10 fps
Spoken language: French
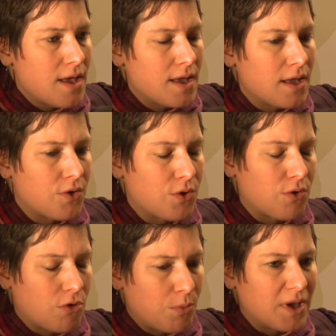Et
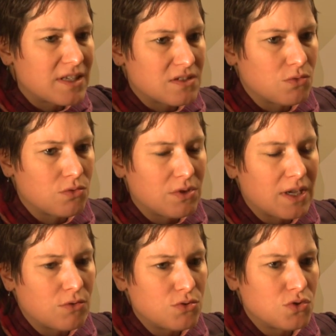euh, comme les questions
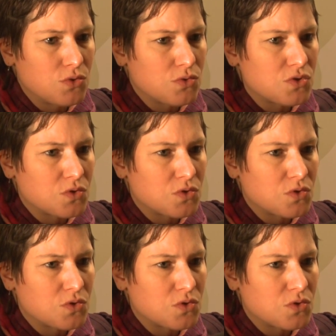d'inclusion